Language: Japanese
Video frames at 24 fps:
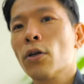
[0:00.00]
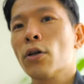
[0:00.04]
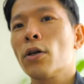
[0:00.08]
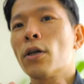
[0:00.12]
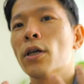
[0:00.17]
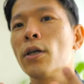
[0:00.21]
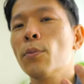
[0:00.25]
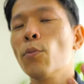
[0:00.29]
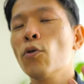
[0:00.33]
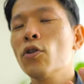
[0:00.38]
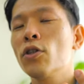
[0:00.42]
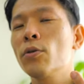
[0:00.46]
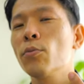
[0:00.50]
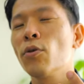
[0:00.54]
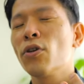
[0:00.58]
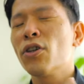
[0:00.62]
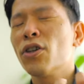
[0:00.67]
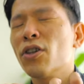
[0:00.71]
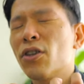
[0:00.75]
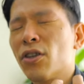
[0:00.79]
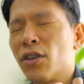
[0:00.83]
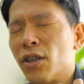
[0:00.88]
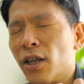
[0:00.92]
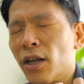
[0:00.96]
気持ちも
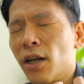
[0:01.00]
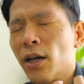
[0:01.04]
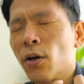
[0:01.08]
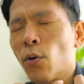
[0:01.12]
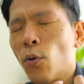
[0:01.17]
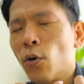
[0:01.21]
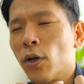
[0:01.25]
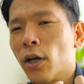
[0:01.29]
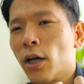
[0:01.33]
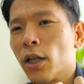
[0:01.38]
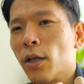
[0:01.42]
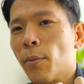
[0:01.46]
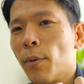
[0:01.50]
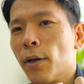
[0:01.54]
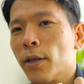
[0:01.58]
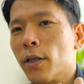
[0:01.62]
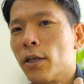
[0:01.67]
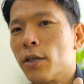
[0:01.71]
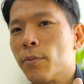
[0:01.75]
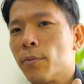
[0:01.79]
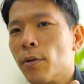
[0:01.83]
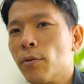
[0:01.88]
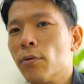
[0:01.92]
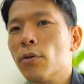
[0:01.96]
ギュッてね、凝り固まって
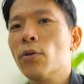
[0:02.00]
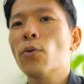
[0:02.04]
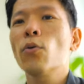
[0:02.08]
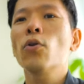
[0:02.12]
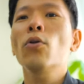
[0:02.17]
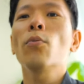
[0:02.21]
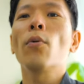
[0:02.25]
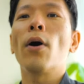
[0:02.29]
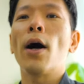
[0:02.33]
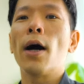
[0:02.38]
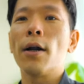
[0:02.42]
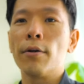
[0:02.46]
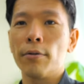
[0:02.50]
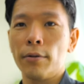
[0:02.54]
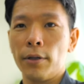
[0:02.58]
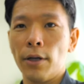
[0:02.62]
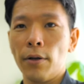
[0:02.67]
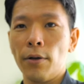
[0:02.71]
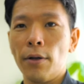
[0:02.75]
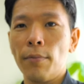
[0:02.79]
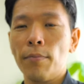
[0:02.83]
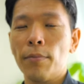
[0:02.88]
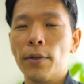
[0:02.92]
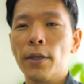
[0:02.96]
しまうってこともあるんだ
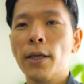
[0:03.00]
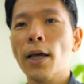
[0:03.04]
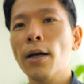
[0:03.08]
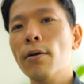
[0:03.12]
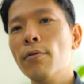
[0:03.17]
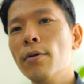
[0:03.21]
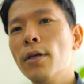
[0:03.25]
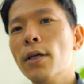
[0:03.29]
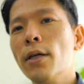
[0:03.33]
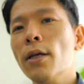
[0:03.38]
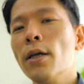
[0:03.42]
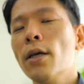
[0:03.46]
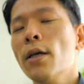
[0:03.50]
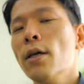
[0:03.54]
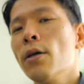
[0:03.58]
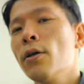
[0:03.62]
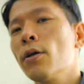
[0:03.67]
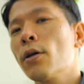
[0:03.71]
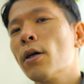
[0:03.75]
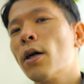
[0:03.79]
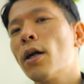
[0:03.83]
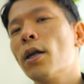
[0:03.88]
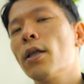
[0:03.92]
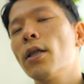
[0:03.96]
よね。逆に、
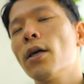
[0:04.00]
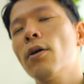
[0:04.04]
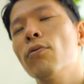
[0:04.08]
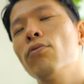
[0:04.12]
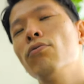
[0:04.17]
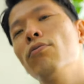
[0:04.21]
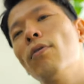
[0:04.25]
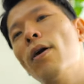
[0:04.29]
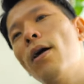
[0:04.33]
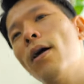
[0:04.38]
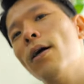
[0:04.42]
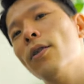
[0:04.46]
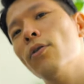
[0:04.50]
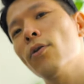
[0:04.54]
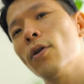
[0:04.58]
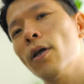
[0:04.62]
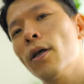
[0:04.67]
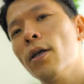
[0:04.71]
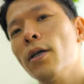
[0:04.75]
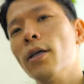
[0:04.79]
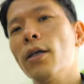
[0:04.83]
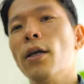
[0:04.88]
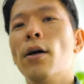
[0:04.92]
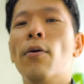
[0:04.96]
体がふわーっと
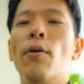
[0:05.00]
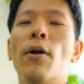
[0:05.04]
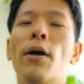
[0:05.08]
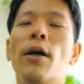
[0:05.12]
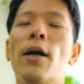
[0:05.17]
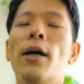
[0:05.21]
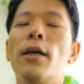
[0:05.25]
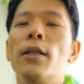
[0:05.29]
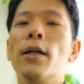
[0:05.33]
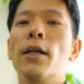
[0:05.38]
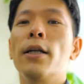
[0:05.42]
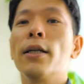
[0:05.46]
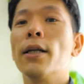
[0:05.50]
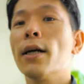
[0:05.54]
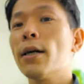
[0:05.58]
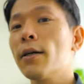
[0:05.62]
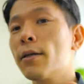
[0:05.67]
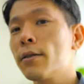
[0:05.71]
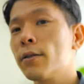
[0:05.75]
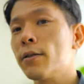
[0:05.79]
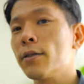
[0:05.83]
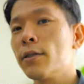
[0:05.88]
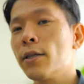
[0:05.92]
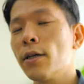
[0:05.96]
ね、柔らかいな、
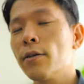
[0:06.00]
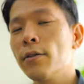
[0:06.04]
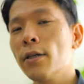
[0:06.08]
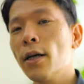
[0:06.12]
リラックスしてる